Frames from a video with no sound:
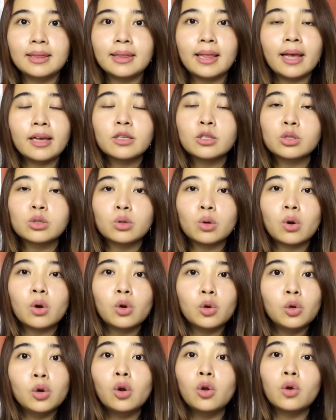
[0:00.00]
tekstur
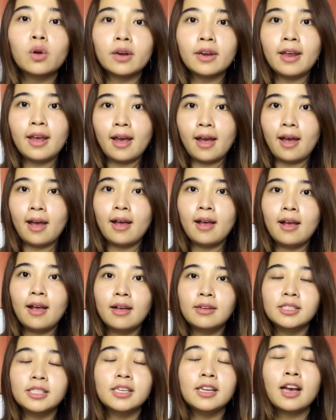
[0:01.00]
lulurnya
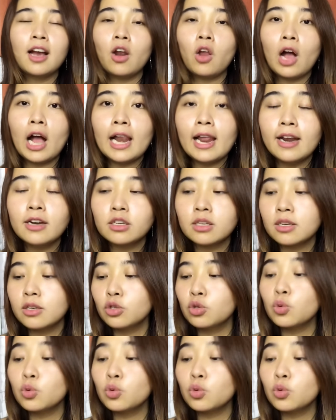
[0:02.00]
jadi kalau kalian